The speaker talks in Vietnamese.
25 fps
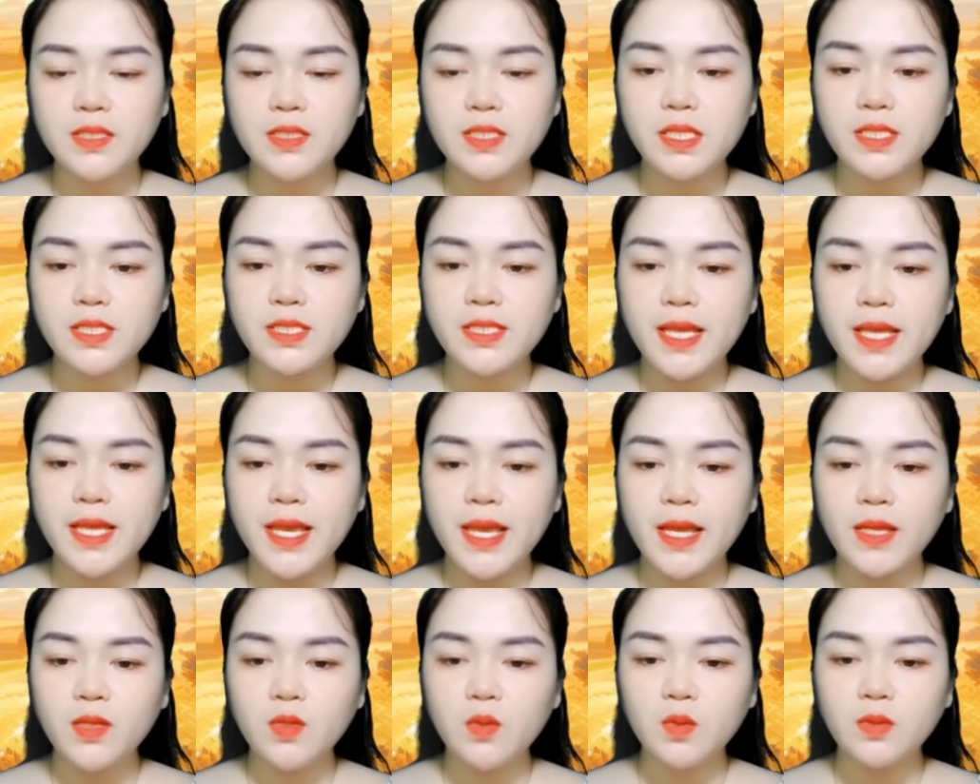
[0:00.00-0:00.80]
Lúc mặc
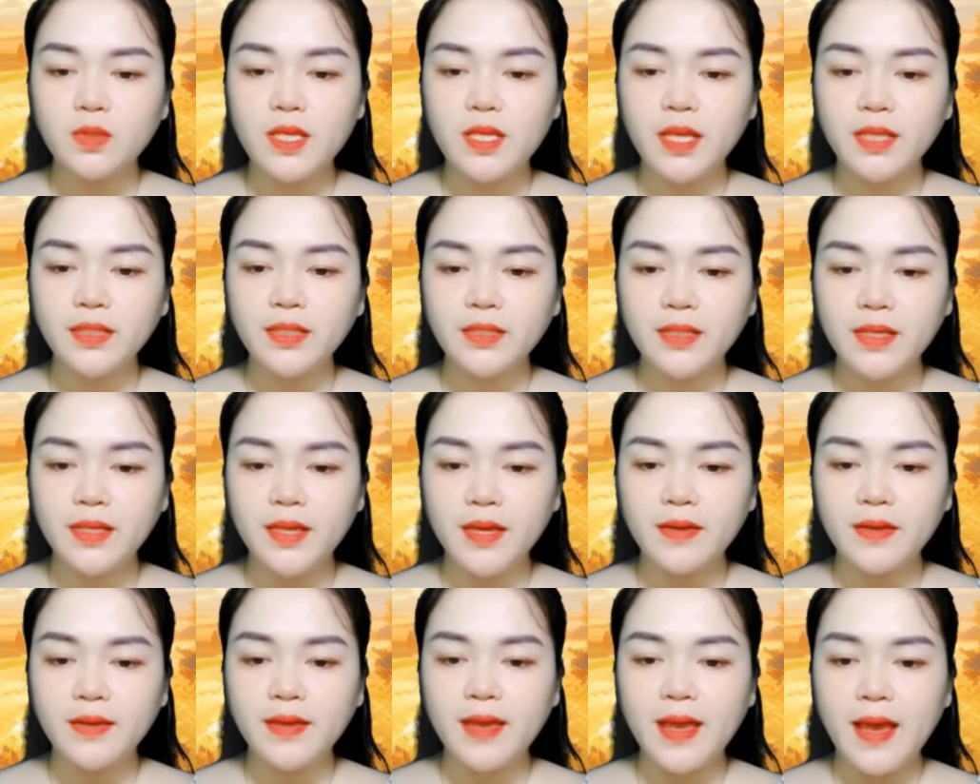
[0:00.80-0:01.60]
chiếc váy đính hôn
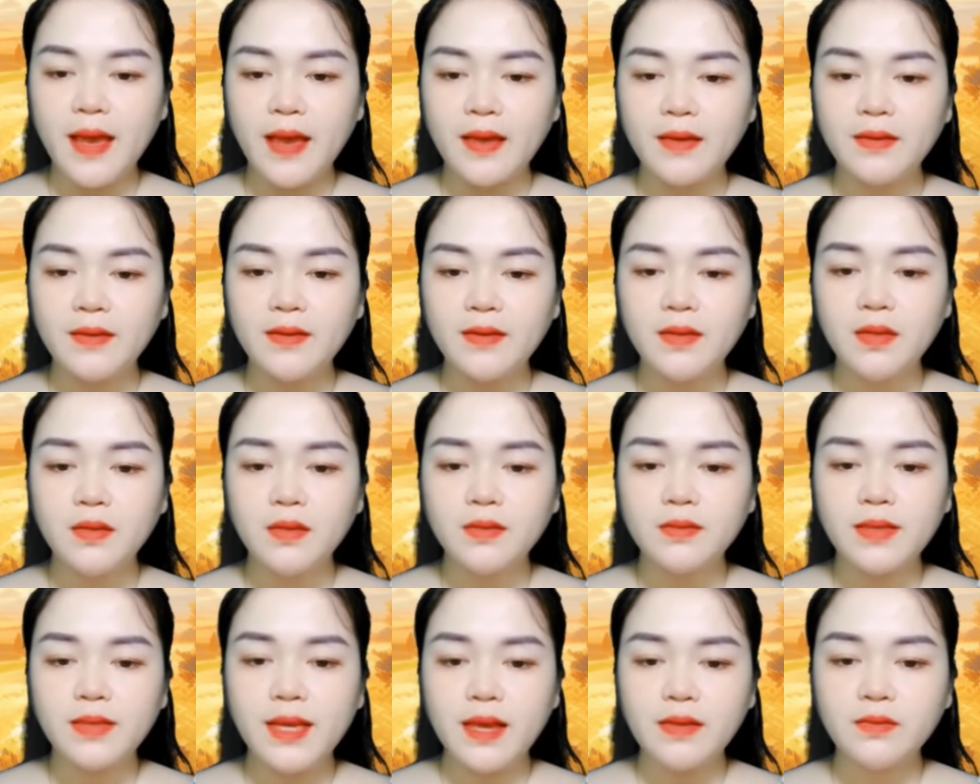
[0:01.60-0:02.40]
màu đỏ,
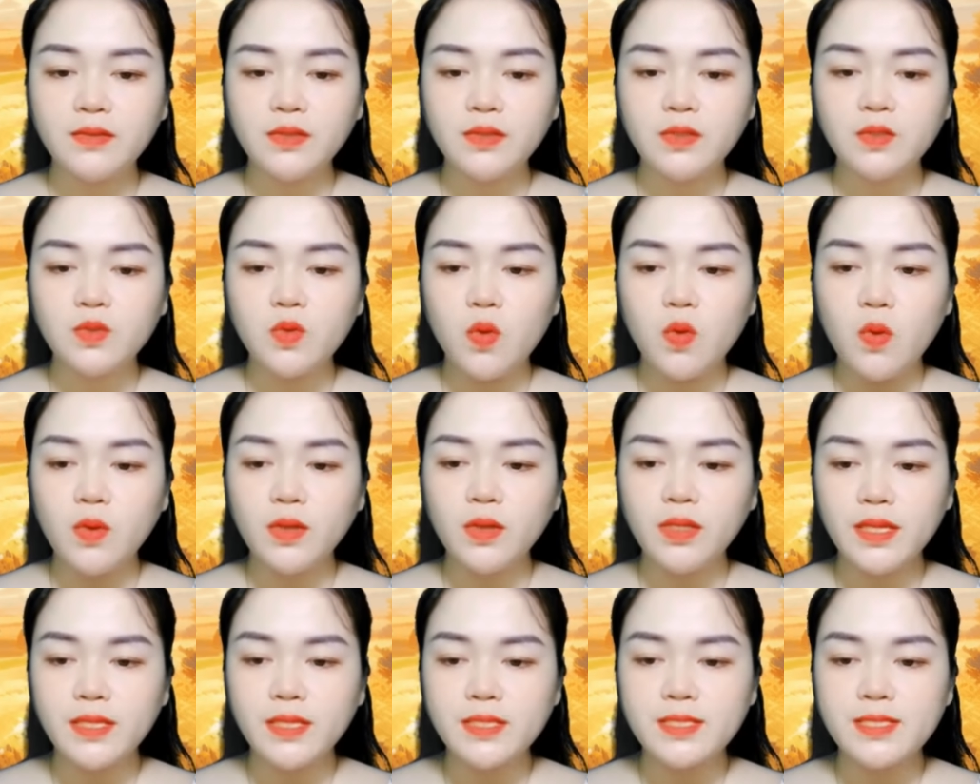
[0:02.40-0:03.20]
thần trí của cô
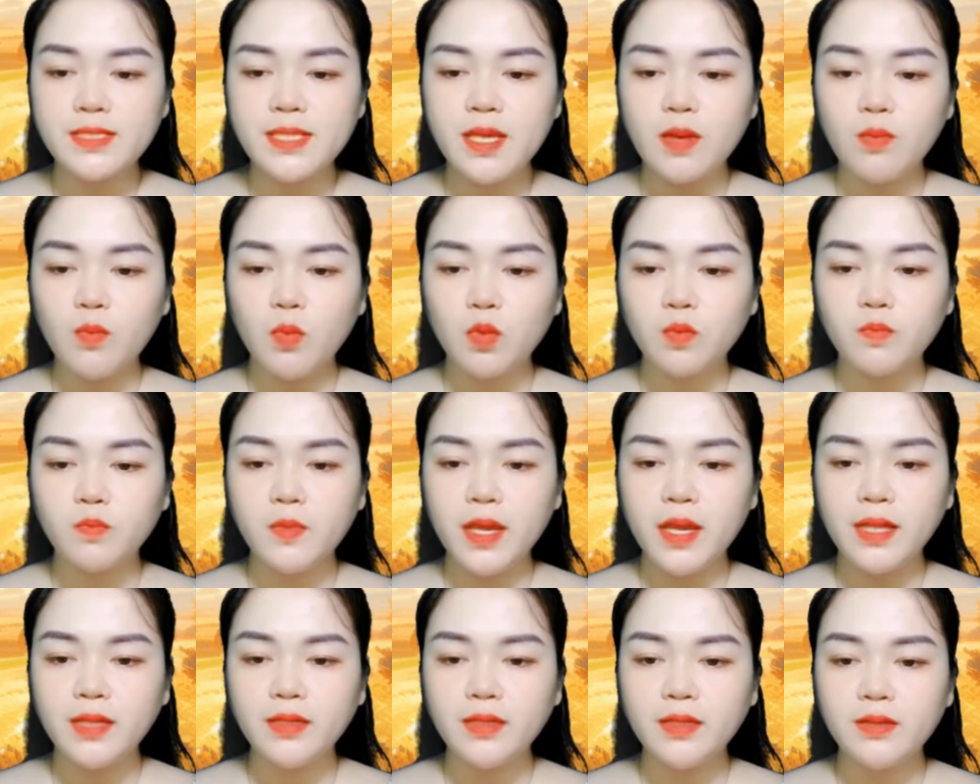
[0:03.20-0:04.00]
vẫn còn đang lâng
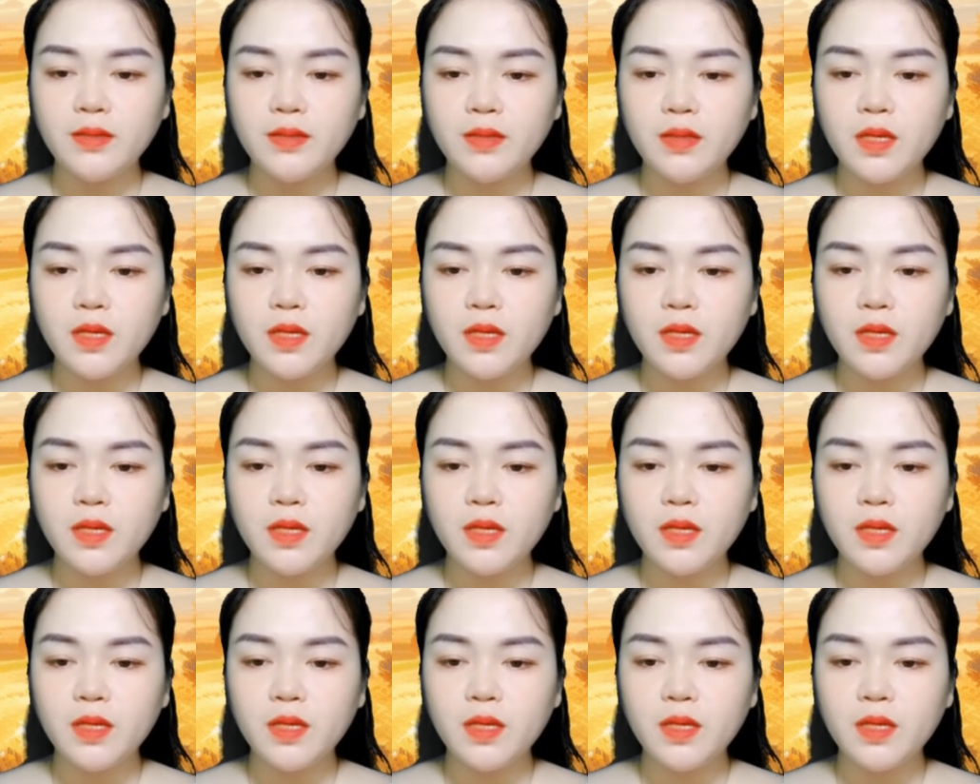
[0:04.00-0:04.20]
lâng.